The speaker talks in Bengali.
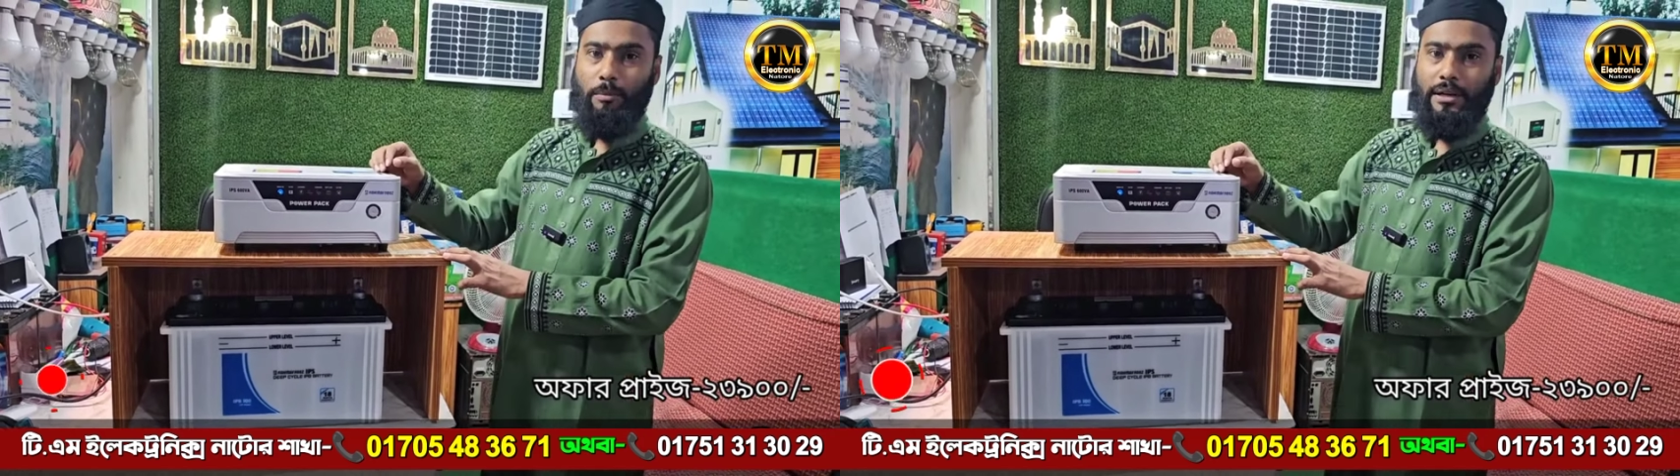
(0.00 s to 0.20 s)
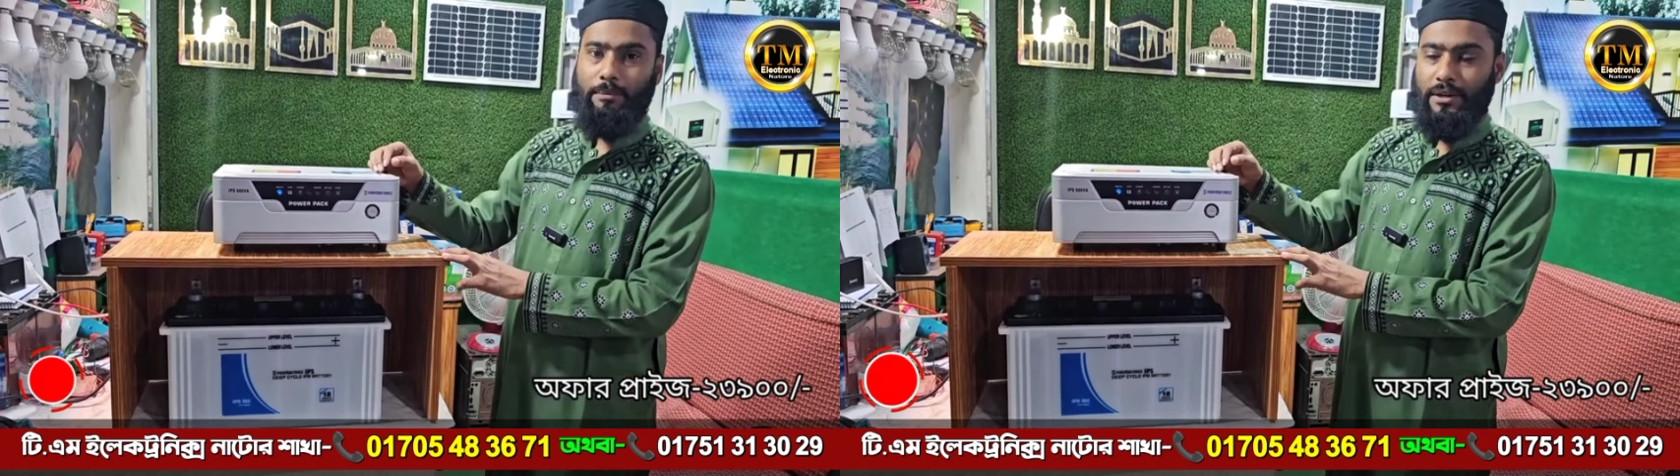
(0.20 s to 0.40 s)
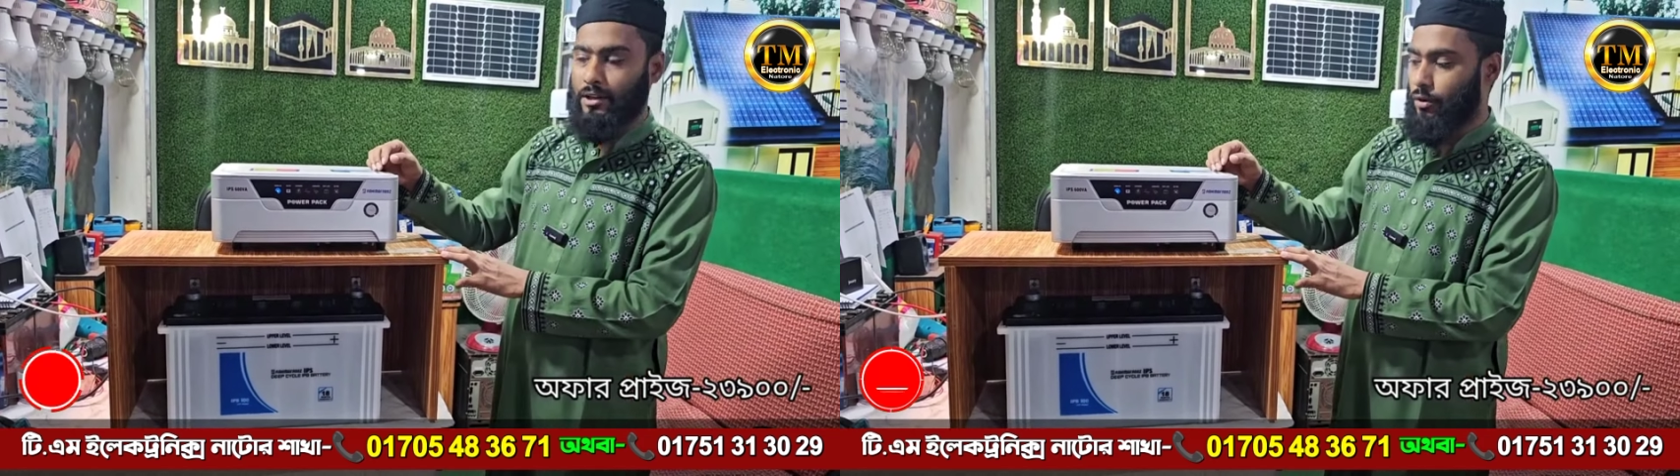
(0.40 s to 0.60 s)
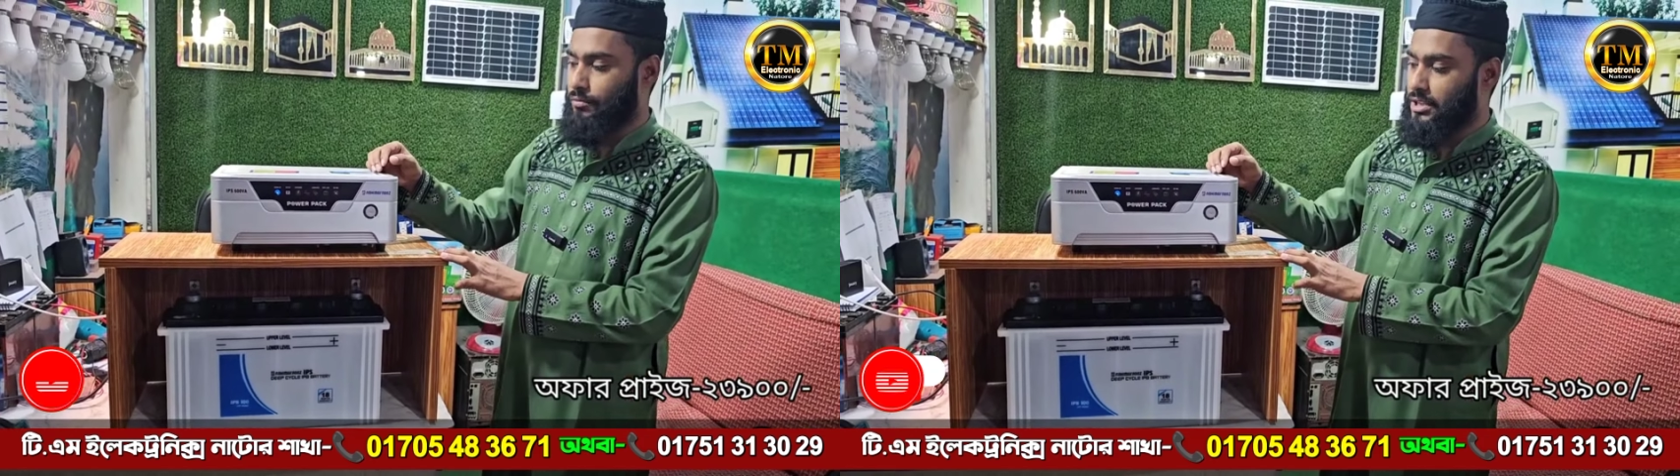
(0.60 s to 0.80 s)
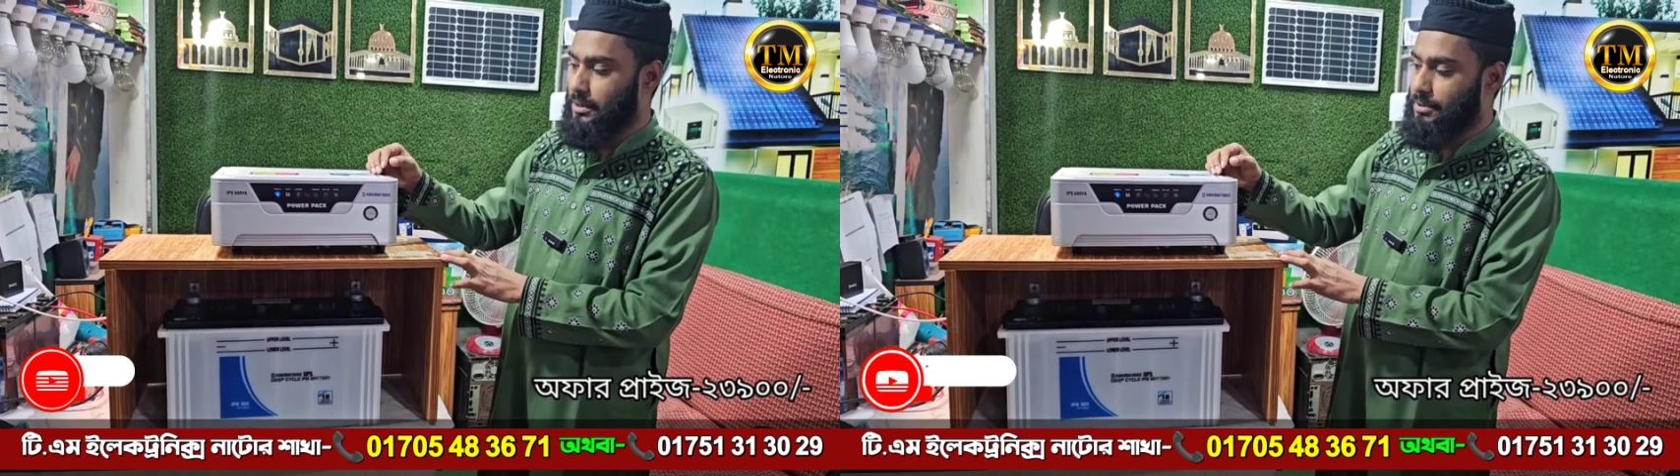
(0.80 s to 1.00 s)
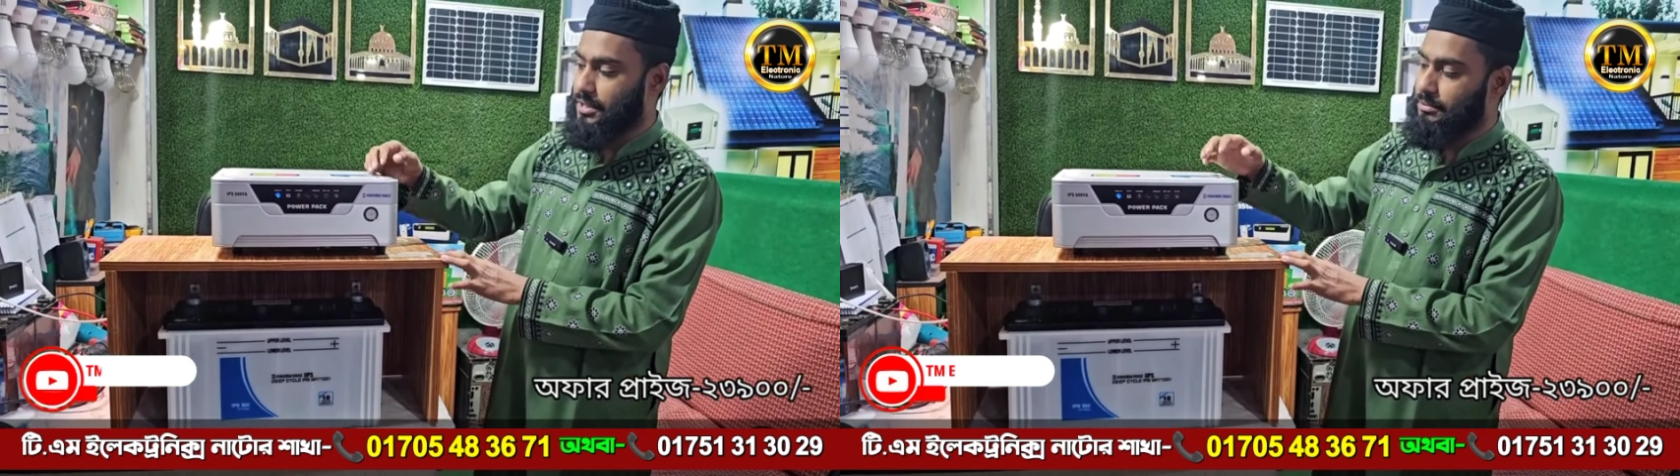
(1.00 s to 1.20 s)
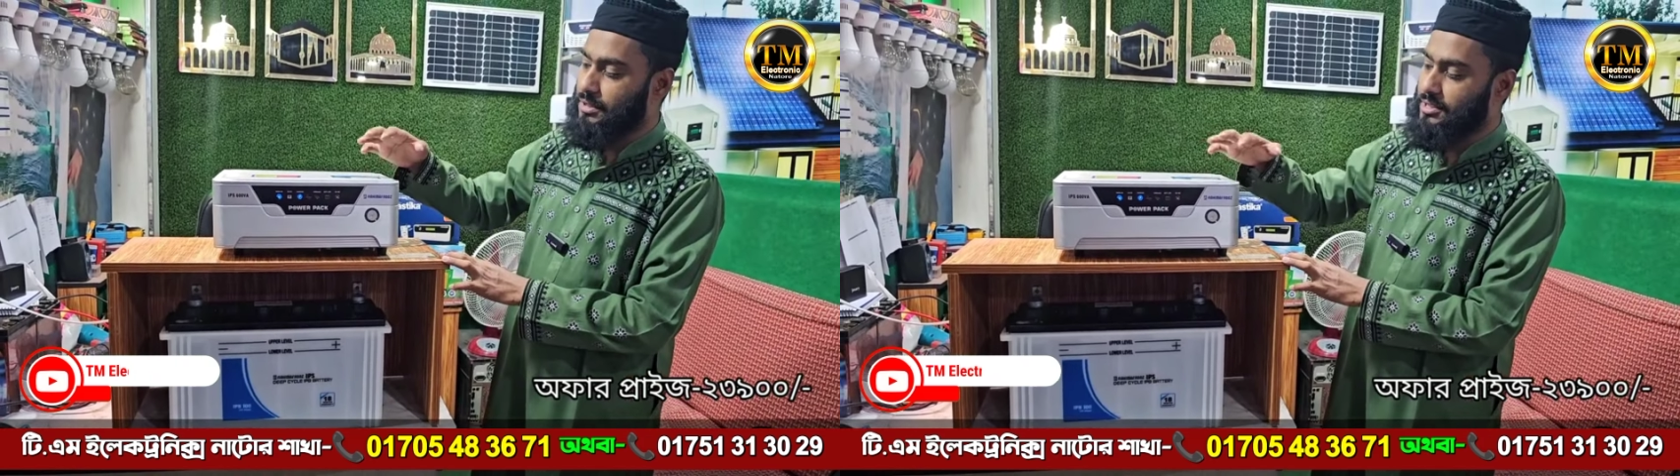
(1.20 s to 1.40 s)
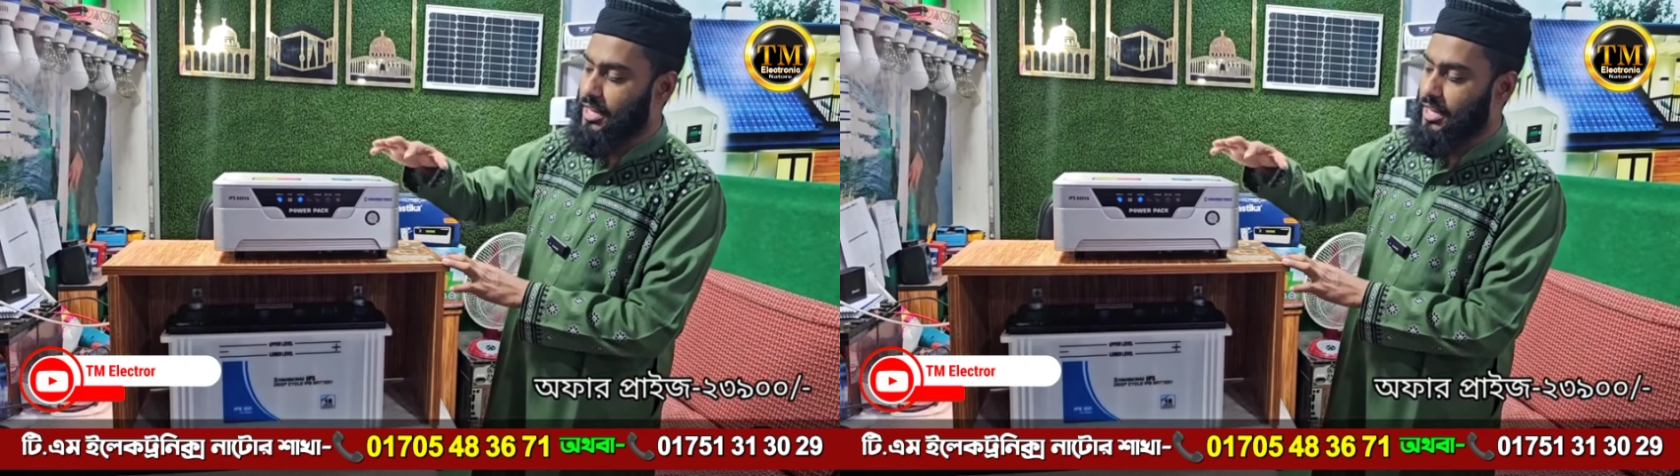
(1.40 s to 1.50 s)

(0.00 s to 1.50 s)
কোম্পানি আপনাকে হোম সার্ভিস দিবে